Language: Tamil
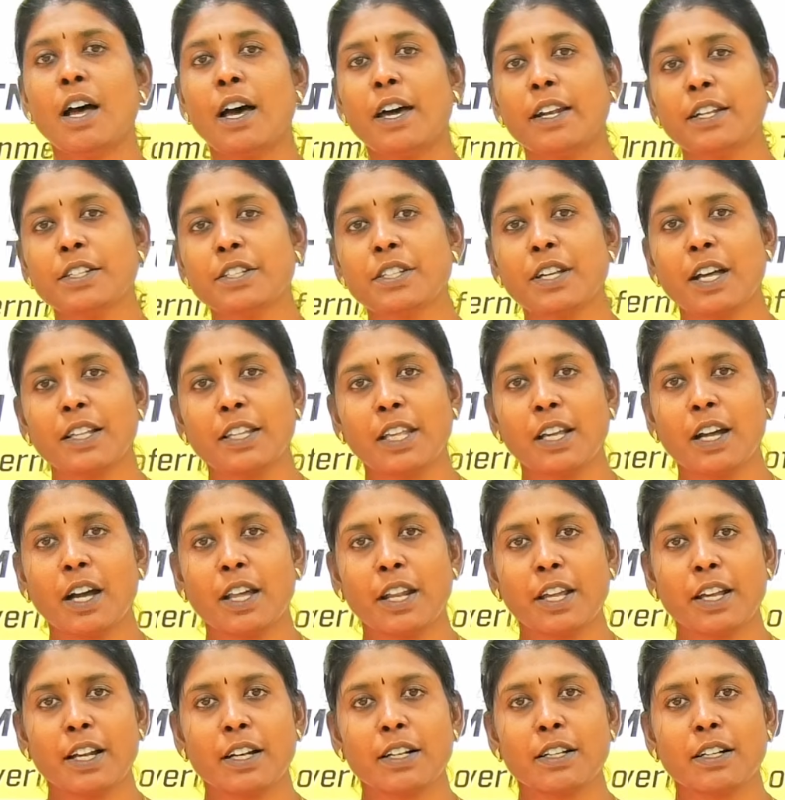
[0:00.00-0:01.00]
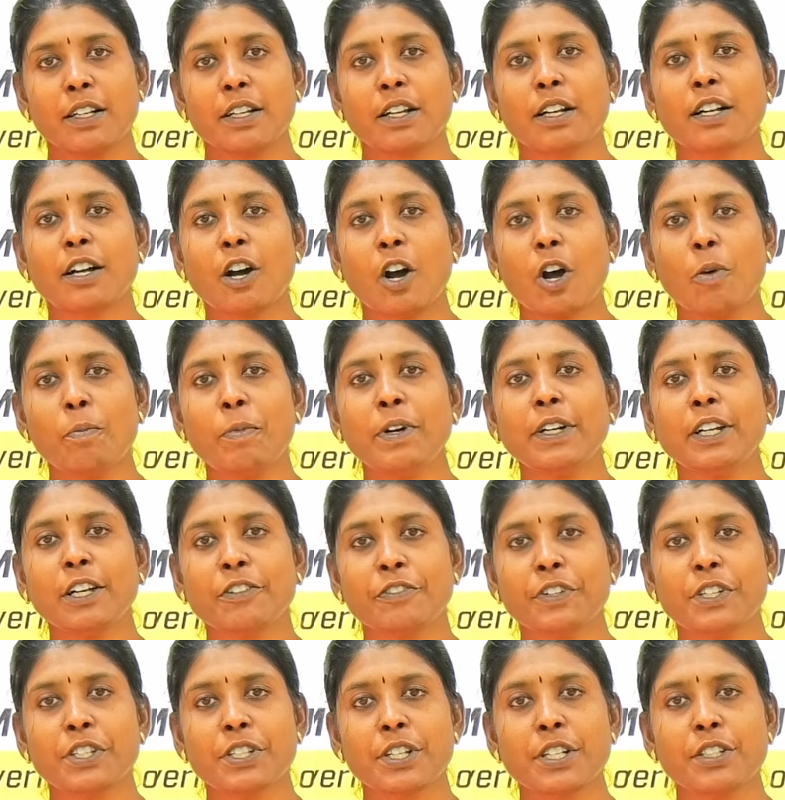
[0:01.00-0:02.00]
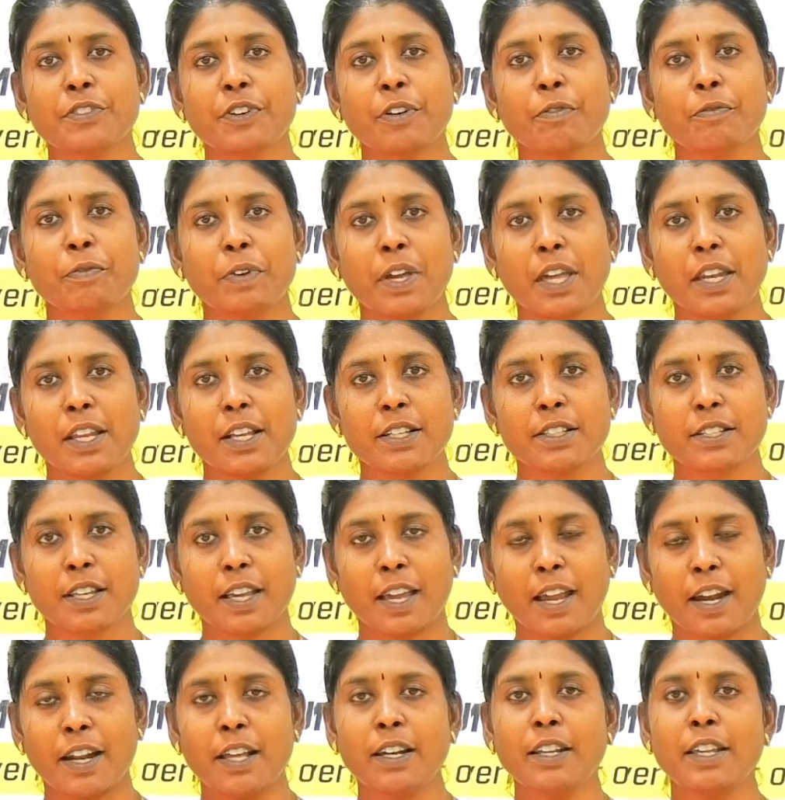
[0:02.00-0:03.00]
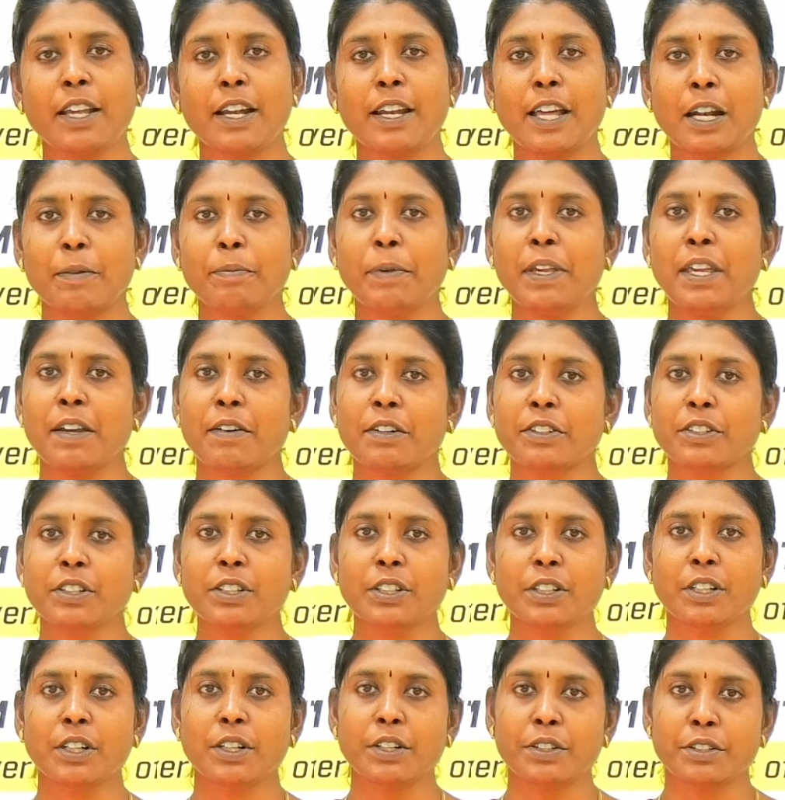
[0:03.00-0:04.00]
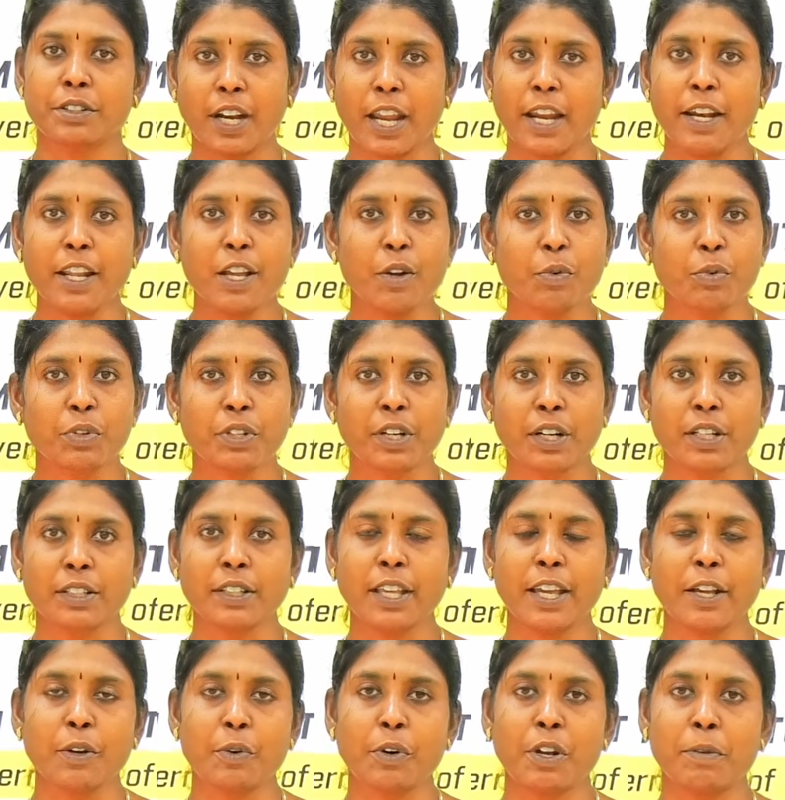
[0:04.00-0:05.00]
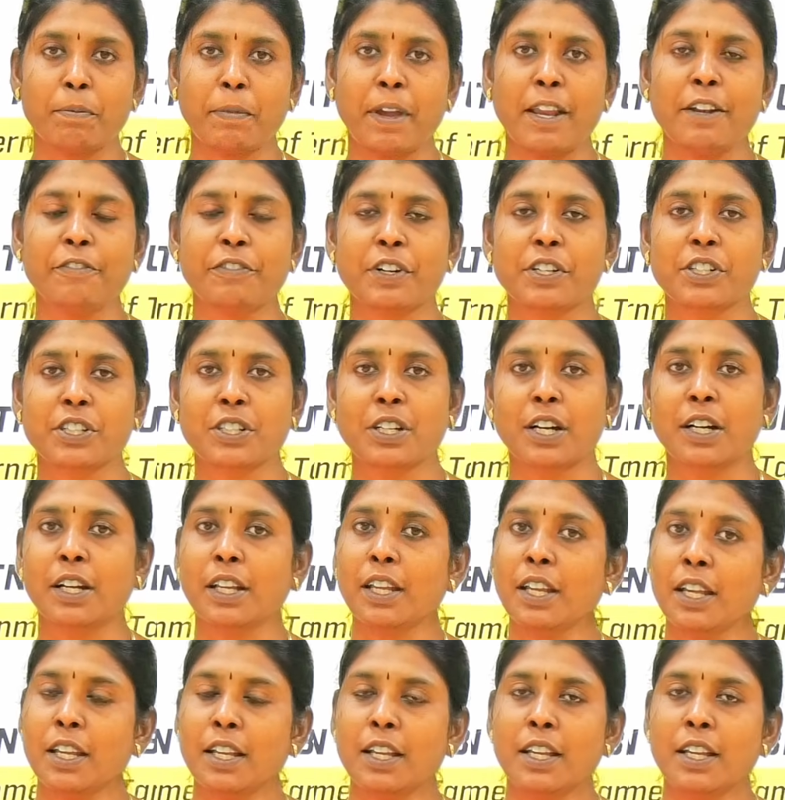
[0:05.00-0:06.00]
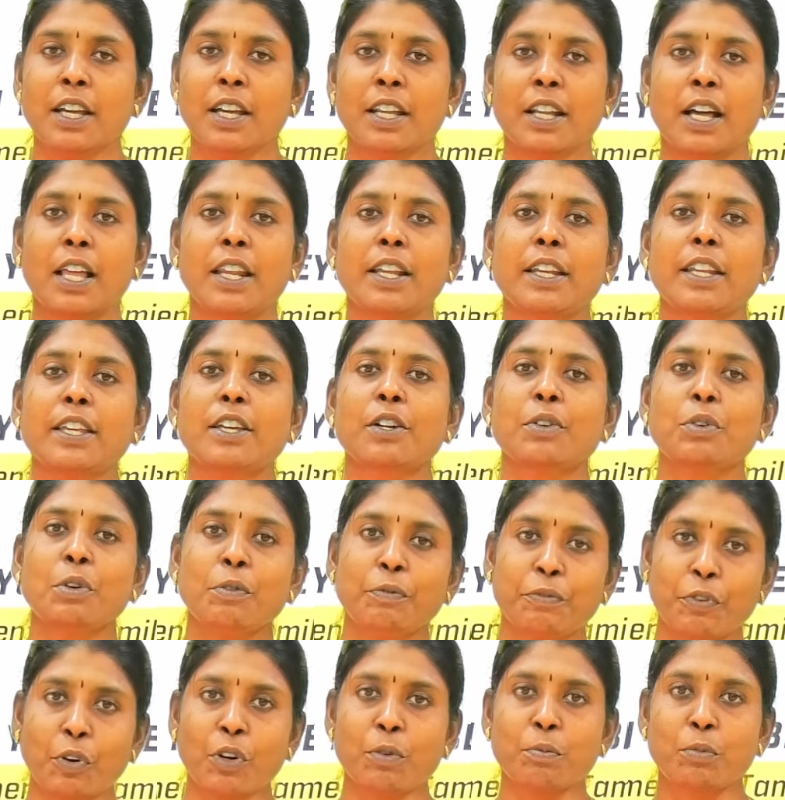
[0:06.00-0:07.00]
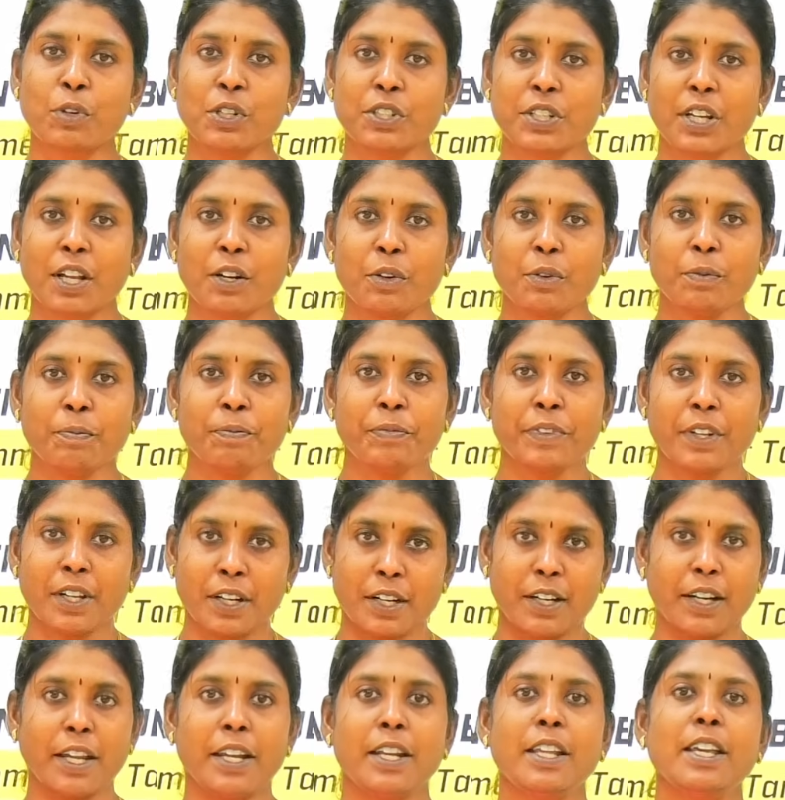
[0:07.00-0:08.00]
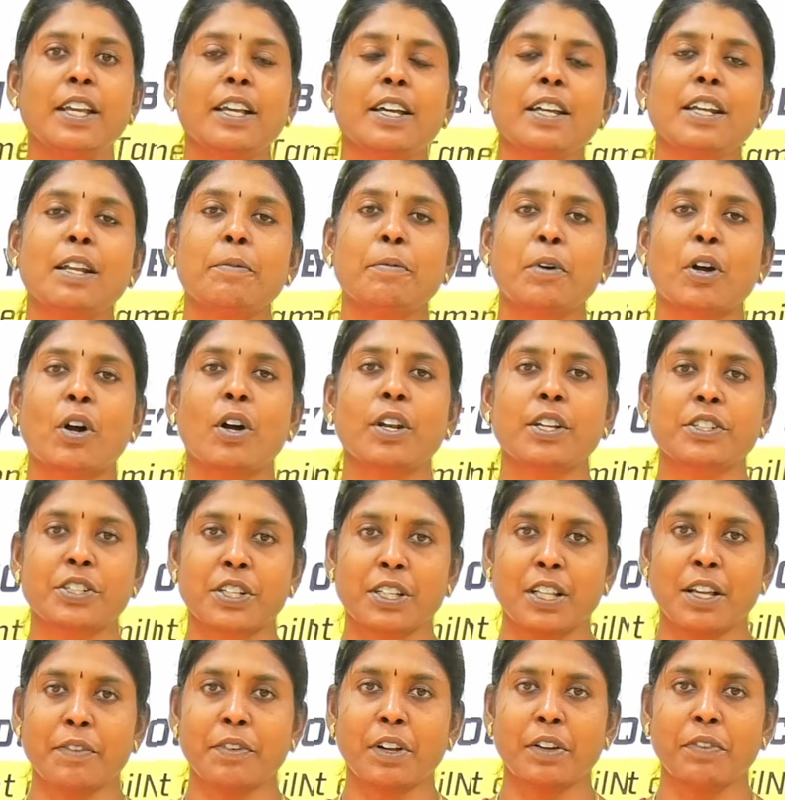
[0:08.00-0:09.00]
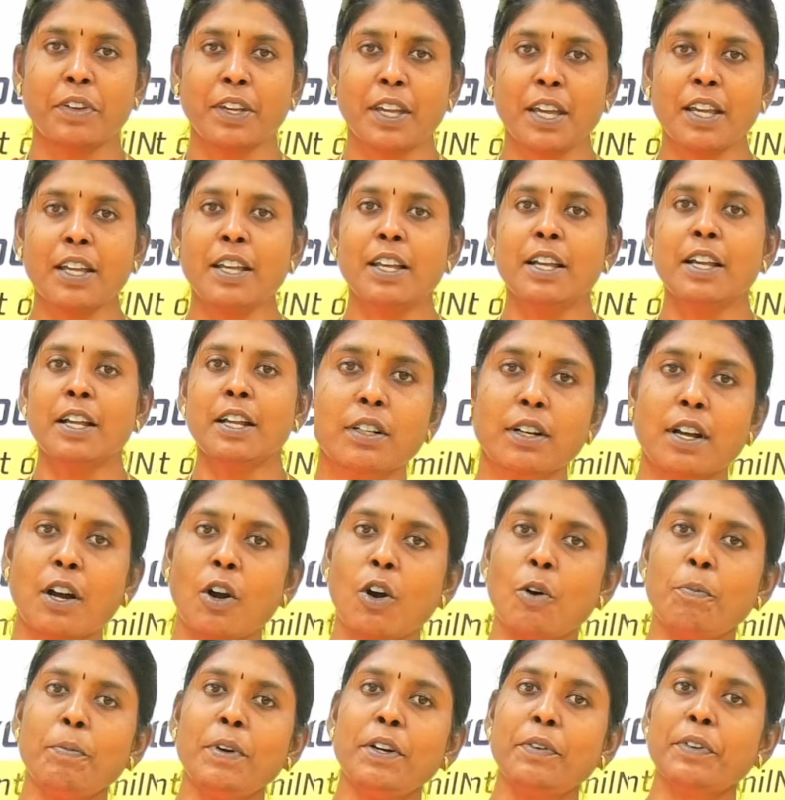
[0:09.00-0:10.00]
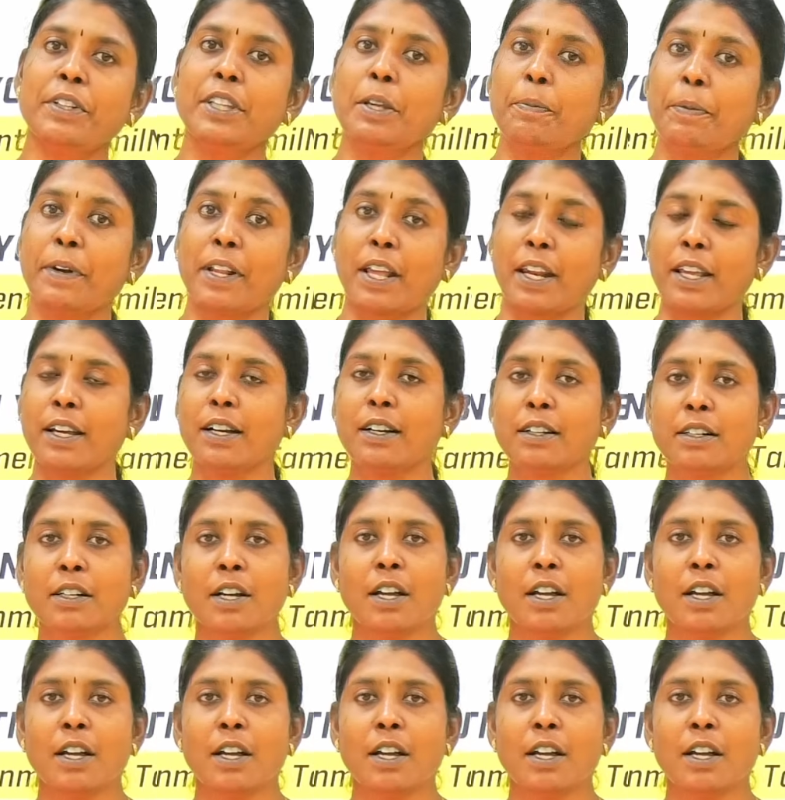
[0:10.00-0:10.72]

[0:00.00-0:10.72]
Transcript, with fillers: அரசு அதிகாரிகள் கவர்மெண்ட் அஃபீஷியல்ஸ் ஃப்ரம் வேரியஸ் கேடர் எல்லாருமே இங்கே வந்து ட்ரைனிங் கொடுக்குறது தான் எங்களோட மெயின் ஃபங்க்ஷனாலிட்டி நாளைக்கு நீங்கள் குரூப் ஃபோர் முடிச்சாலும் ட்ரைனிங்க்கு நம்ம காலேஜ்க்கு தான் வருவீங்க கவர்மெண்ட் வந்து இப்போ நிறைய